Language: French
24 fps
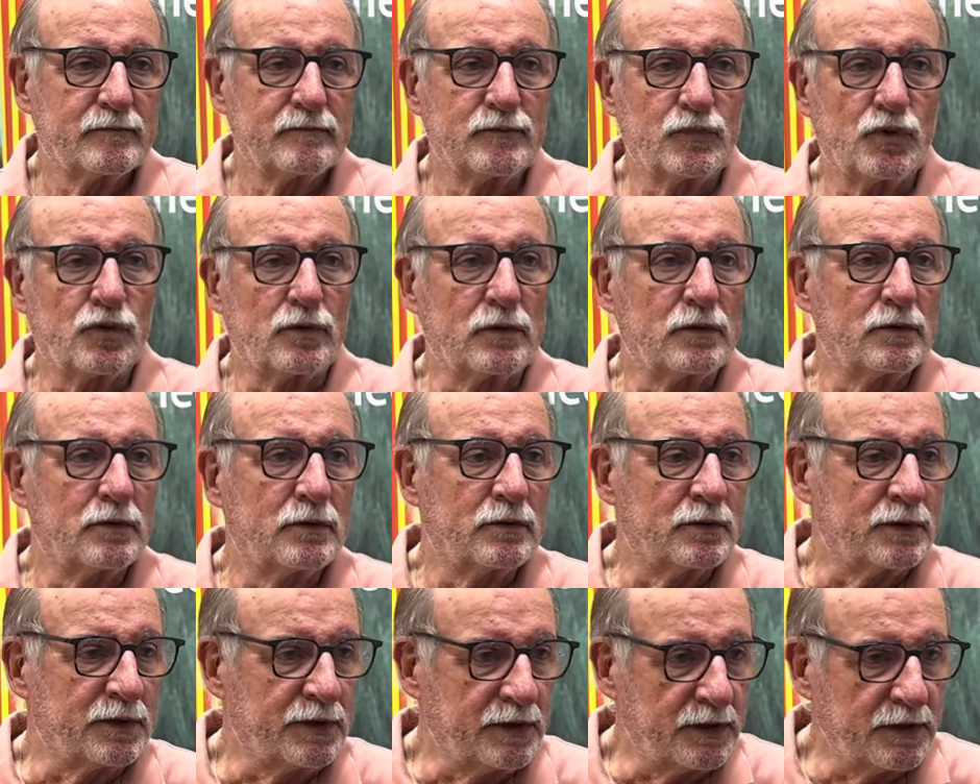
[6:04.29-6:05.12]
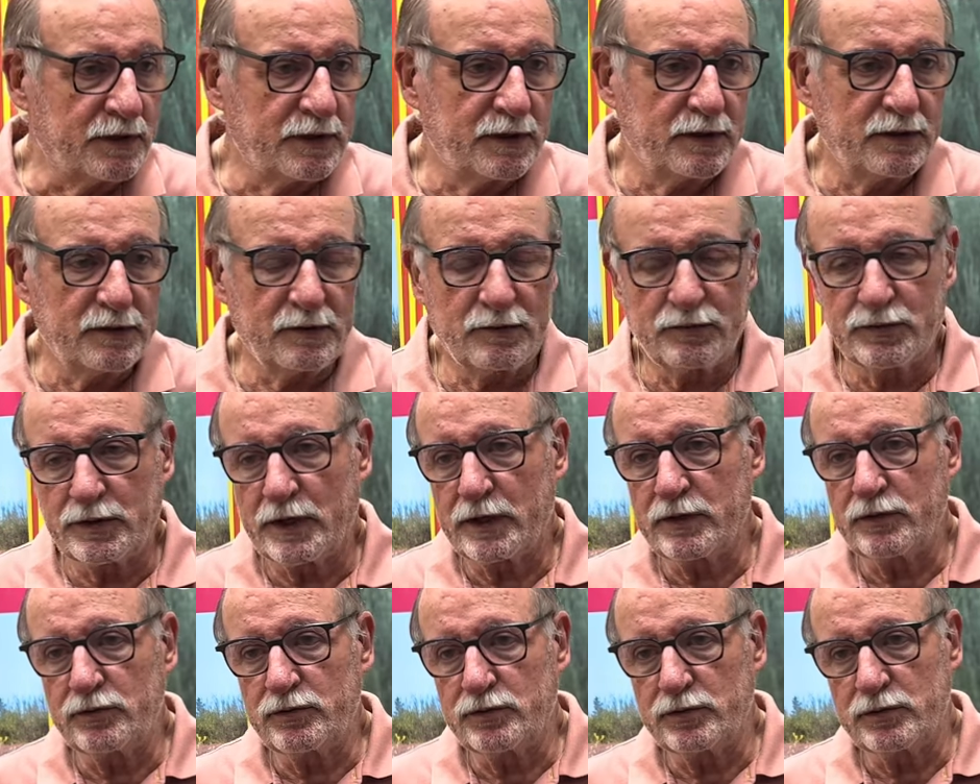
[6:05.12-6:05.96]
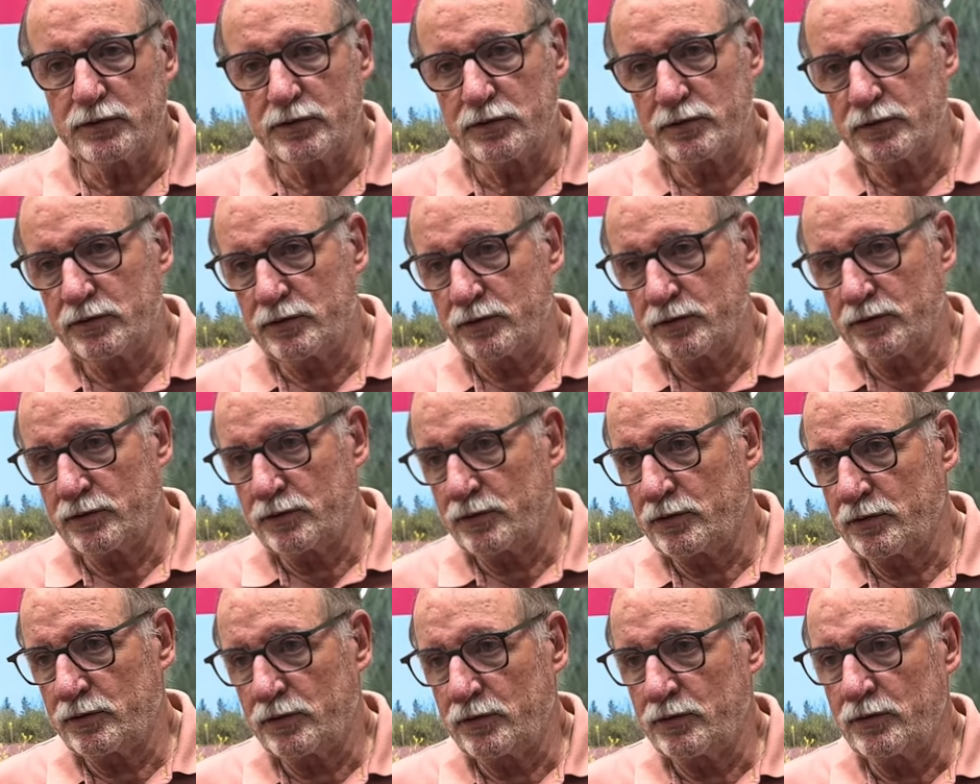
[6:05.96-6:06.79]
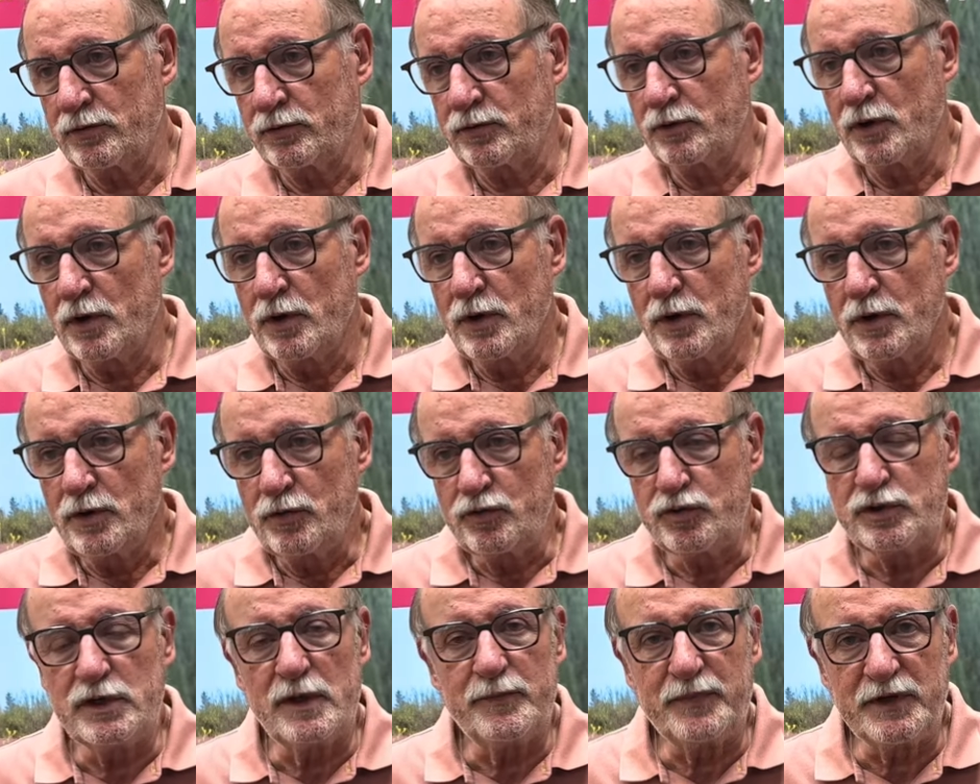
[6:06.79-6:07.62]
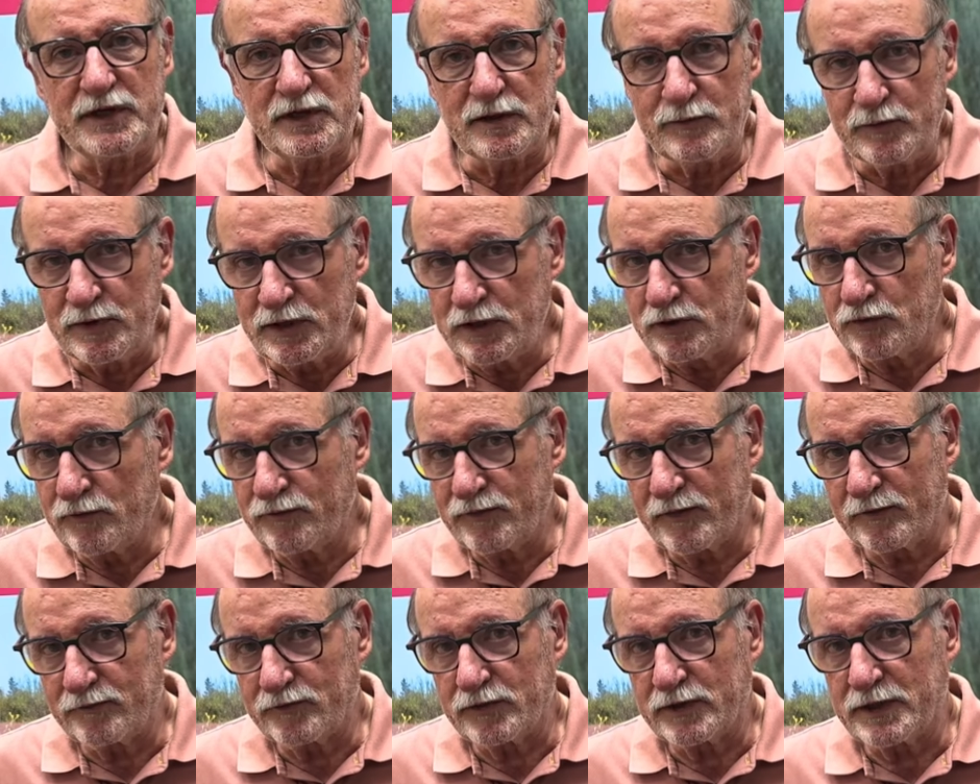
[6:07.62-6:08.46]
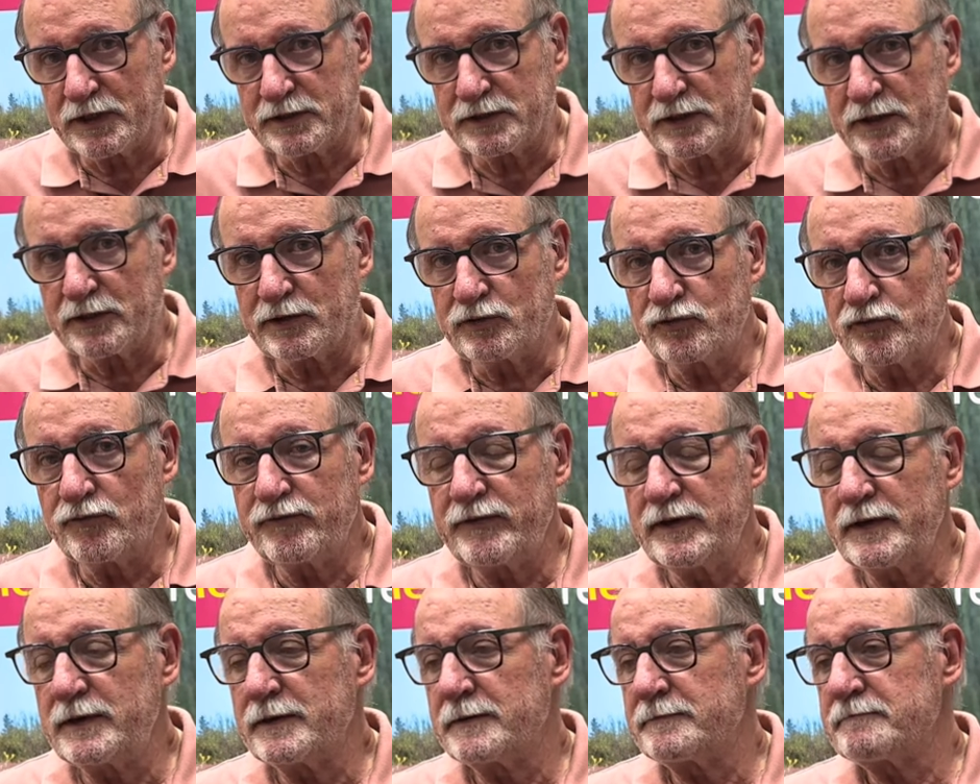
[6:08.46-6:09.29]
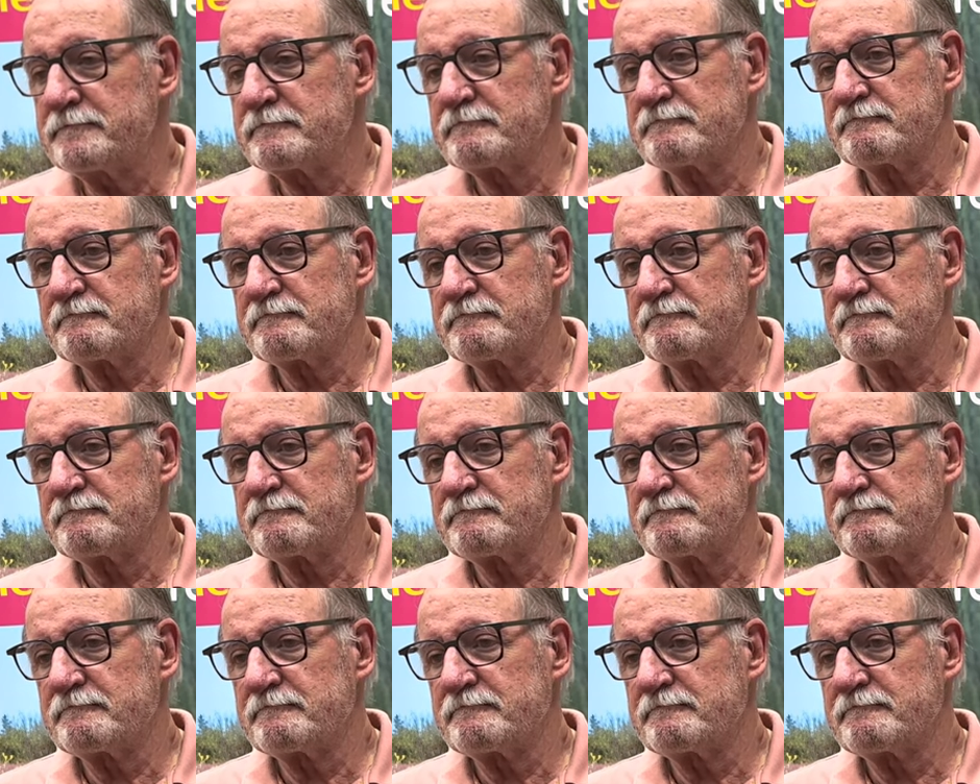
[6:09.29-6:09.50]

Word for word: Bon, on, est, on a une, euh, une épidémie de fièvre catarrhalovine